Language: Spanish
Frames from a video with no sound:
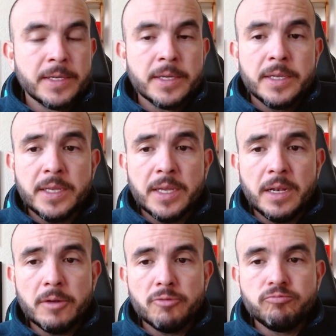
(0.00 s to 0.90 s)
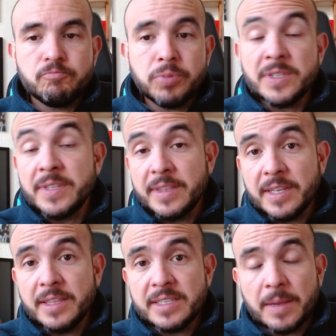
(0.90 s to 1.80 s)
Y él pues
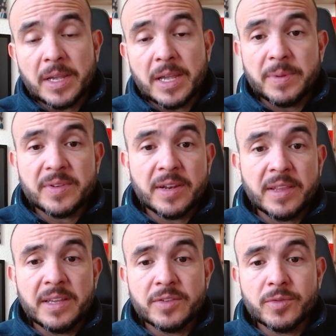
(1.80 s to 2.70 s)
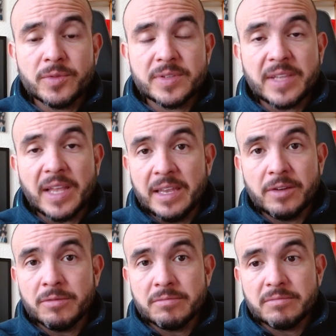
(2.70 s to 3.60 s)
entiende y sabe que a pesar de esto está ahí,
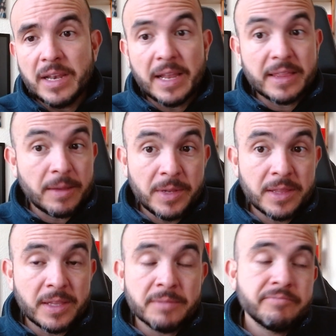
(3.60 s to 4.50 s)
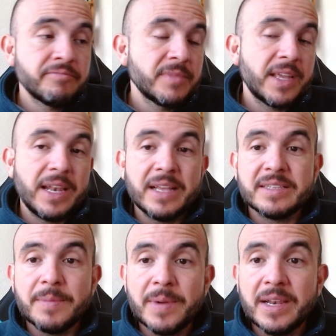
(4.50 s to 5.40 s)
¿no? En la tablita, que en la
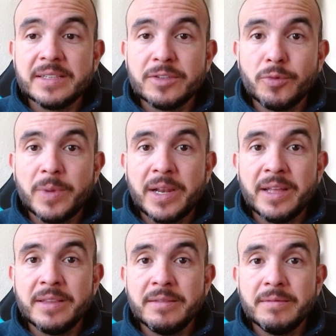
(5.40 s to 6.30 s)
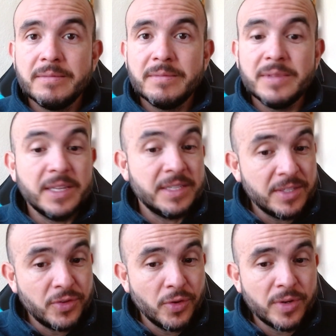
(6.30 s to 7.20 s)
semana se tomarán
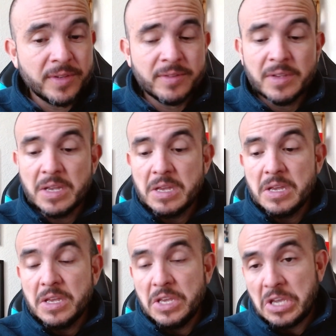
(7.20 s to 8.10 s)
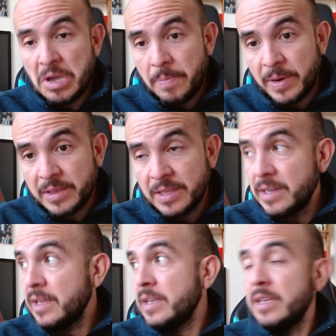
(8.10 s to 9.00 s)
decisiones y que a partir
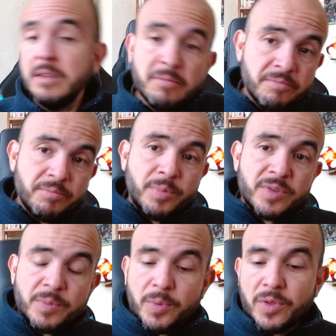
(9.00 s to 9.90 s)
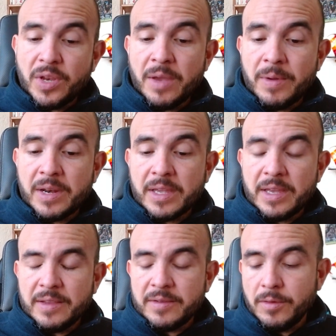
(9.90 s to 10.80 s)
de ahí pues se podría ver
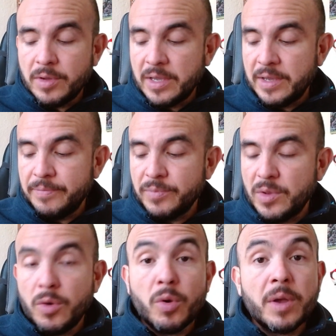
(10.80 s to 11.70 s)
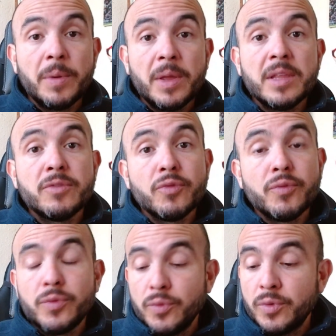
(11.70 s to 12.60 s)
qué es lo que, lo que viene en su
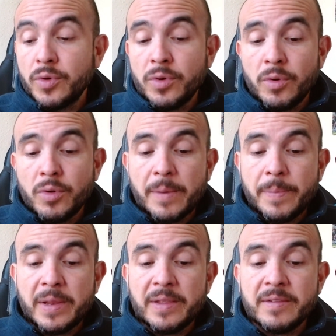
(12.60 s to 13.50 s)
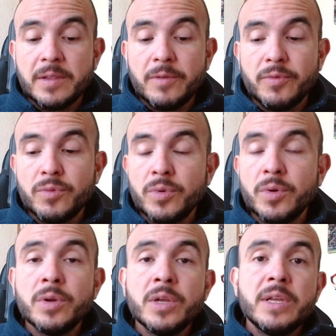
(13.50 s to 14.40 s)
futuro, ¿no? Lo que aparece en el
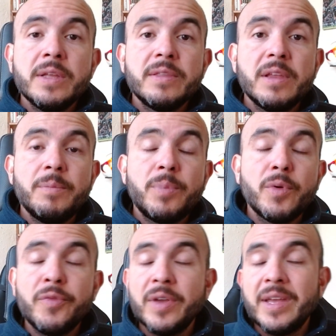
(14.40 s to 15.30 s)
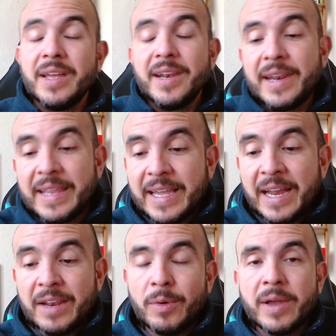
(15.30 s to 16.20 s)
futuro del profe
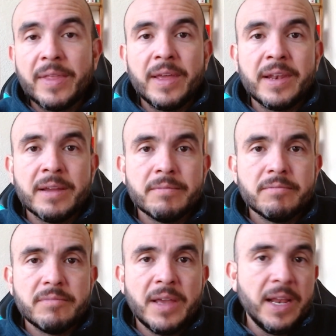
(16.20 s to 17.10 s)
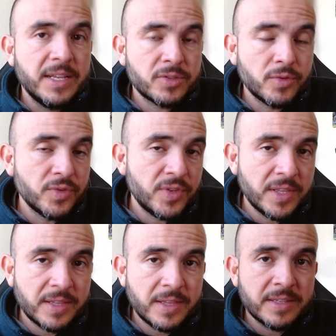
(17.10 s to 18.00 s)
Ricardo Cadena. Él es
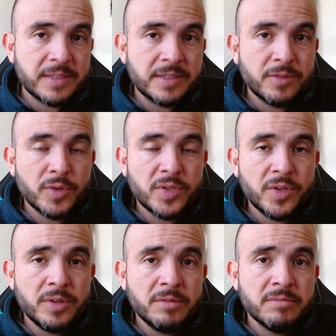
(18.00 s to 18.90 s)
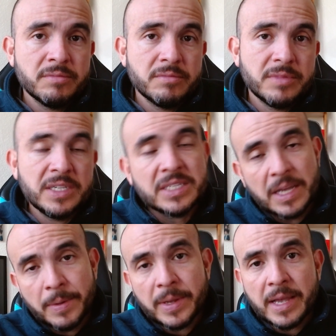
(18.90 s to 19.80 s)
consciente de esta situación y
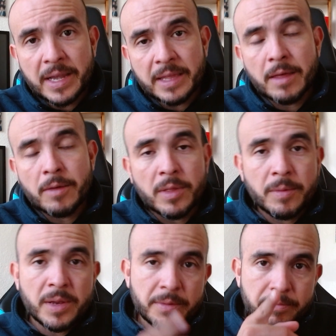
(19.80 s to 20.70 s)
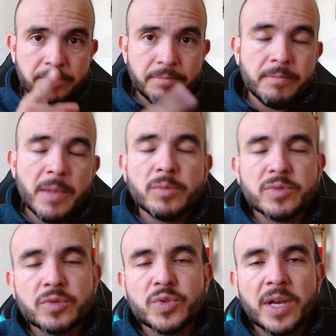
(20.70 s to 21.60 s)
sabe que ha quedado a deber.
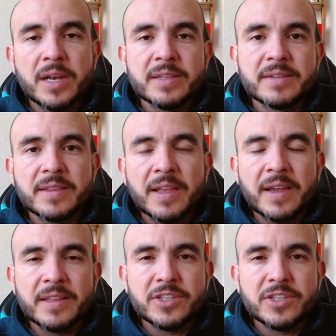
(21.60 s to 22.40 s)
Vamos a escuchar al estratega de